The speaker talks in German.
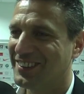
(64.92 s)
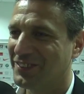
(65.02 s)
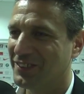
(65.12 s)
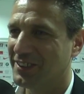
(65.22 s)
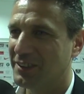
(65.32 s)

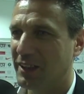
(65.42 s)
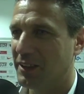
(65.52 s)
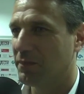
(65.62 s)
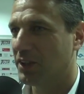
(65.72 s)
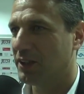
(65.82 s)
Und die
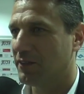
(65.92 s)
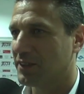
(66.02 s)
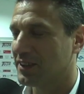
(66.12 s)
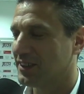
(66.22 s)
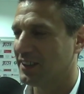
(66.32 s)
Mannschaft
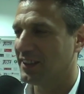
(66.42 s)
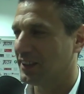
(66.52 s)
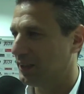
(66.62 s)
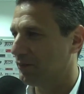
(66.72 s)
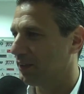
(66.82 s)
gesehen, da
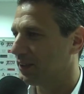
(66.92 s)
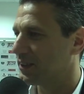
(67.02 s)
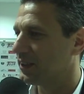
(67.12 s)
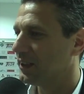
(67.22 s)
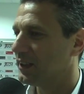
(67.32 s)
geht
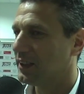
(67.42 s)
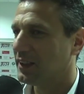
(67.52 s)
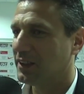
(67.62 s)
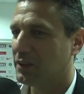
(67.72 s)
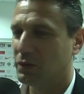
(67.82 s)
was.
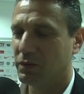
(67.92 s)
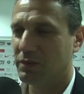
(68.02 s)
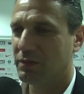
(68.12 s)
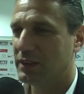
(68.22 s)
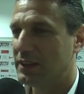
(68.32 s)
Äh,
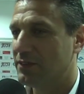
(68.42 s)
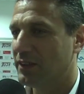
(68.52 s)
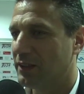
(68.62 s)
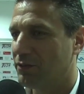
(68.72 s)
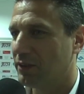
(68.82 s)
und die ist
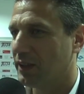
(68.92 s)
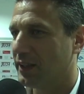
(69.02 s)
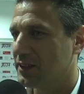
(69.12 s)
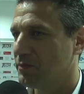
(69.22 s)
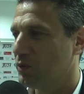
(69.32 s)
wirklich von der
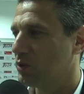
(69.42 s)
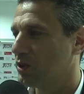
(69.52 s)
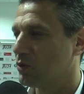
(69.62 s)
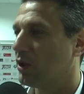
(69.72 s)
ersten Minute so